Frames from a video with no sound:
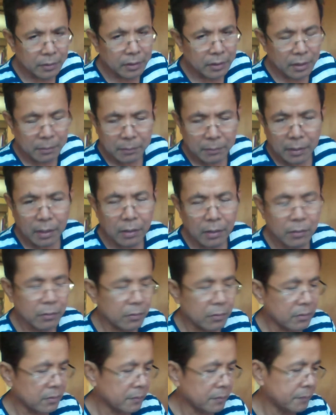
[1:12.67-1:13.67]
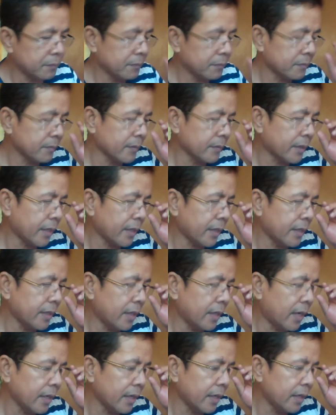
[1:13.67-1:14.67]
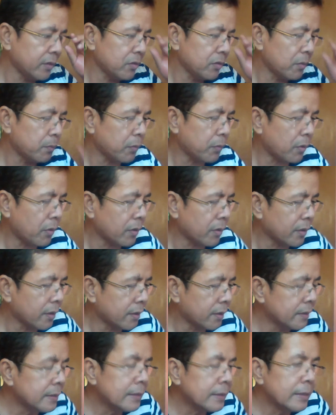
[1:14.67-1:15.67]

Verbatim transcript: trabaho ay ang inyo pong